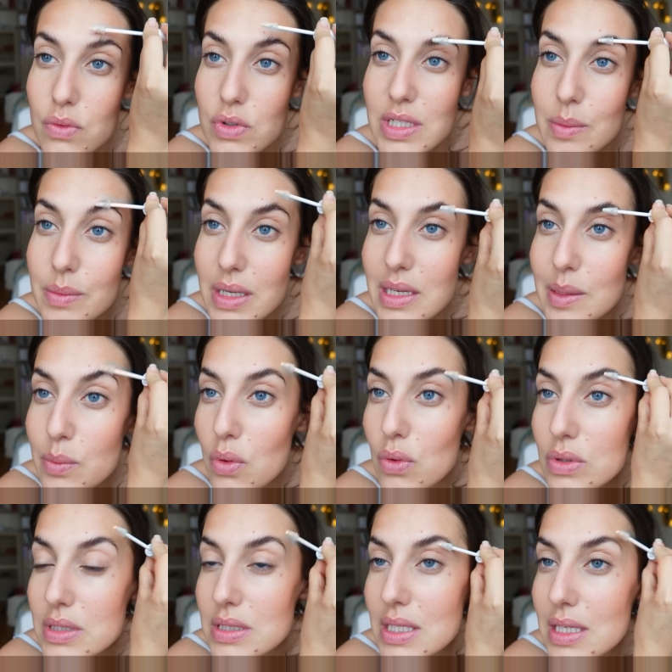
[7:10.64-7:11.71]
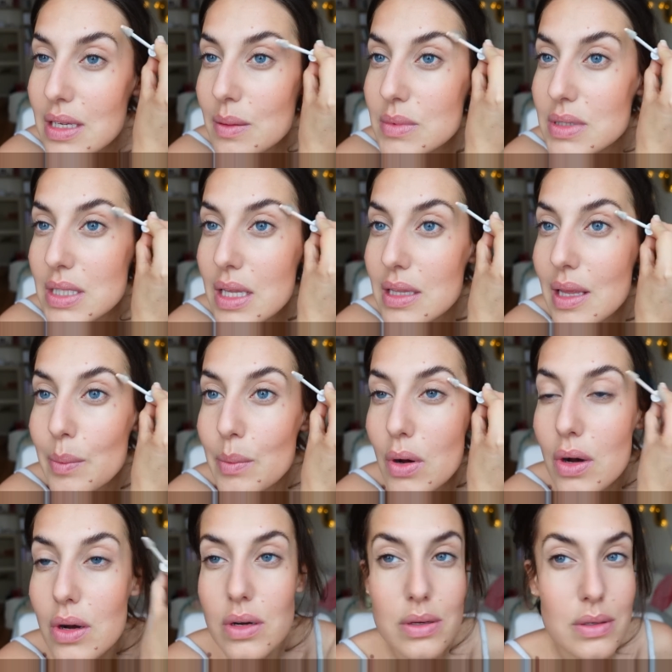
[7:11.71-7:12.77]
Donc j'aime bien les brosser comme ça
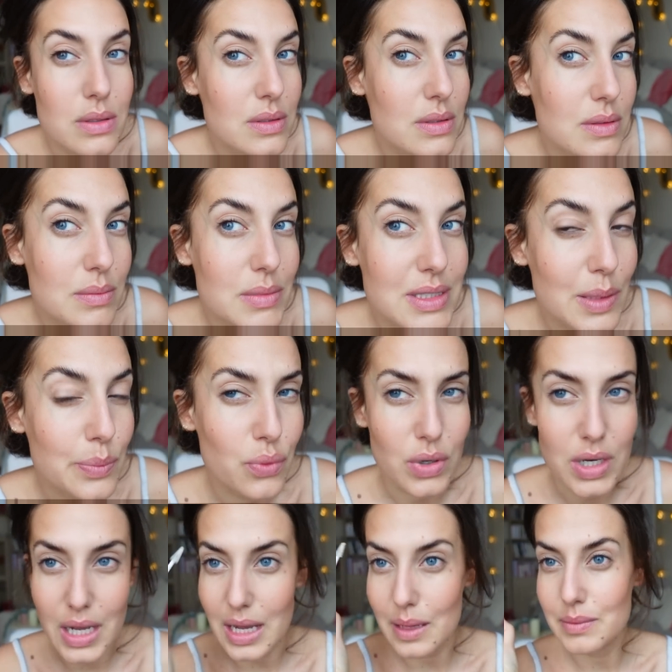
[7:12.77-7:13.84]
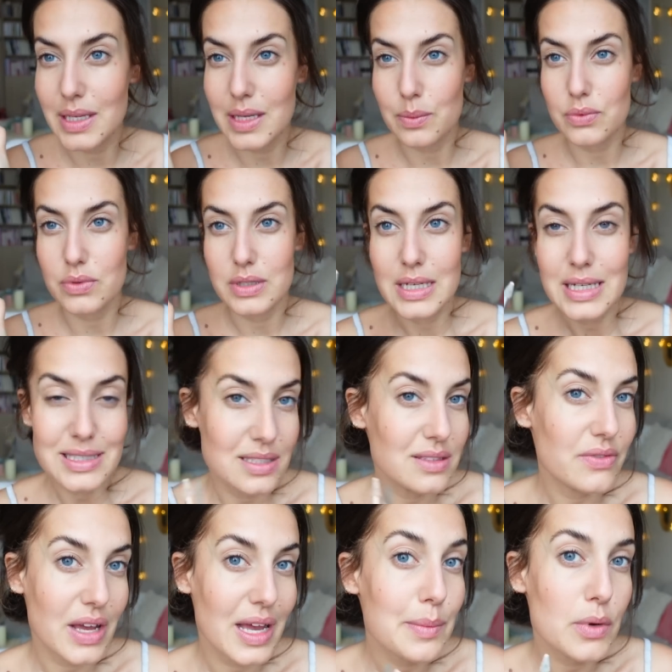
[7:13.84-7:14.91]
d'abord. C'est pour les ramener en plus. C'est
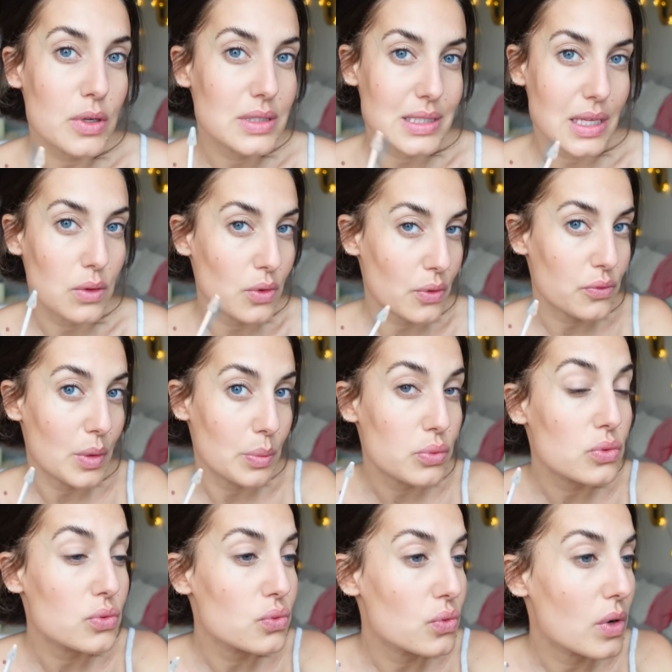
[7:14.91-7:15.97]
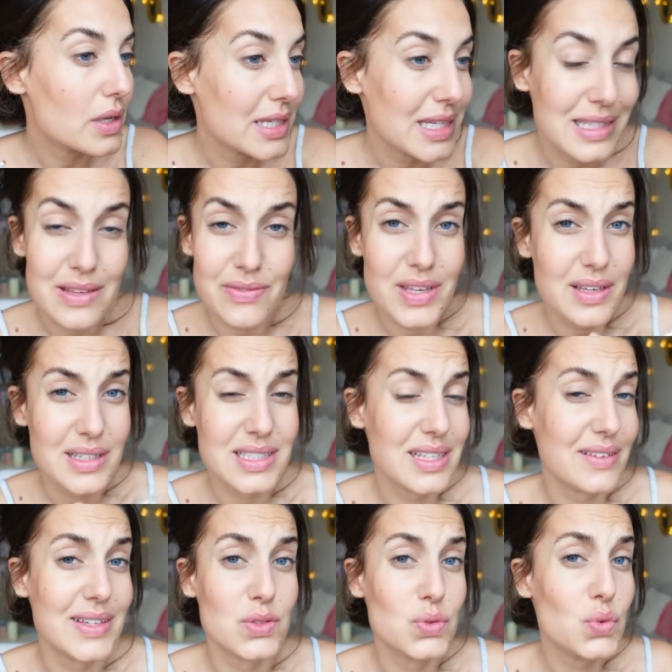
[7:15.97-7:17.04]
une vraie mode, ça, on en voit beaucoup. Hein. Et il y a des filles à qui
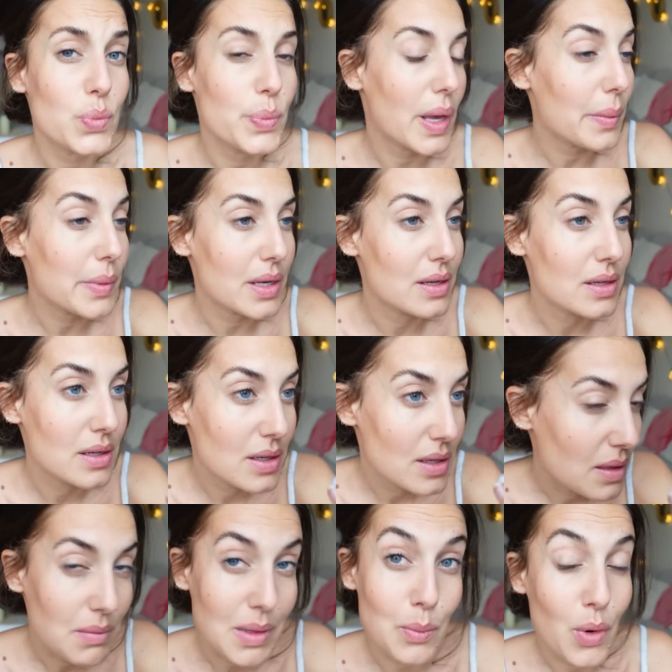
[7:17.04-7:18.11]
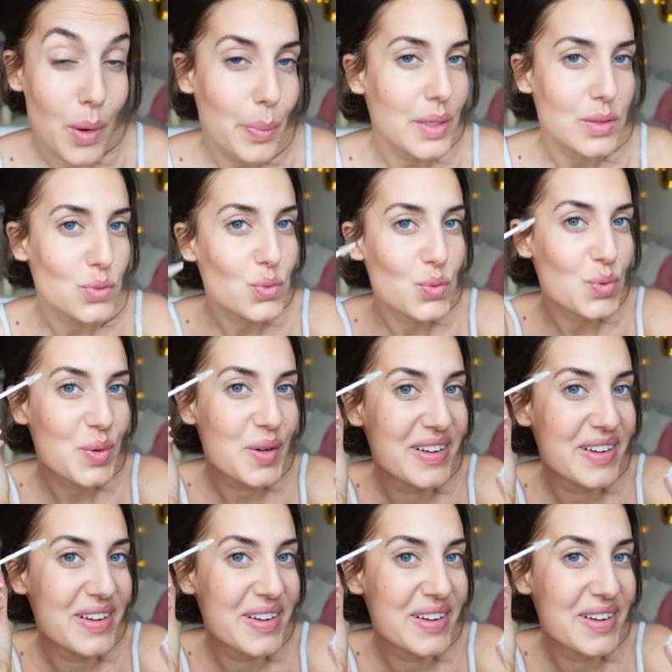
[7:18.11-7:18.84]
ça va super bien. Mais moi, pas du tout.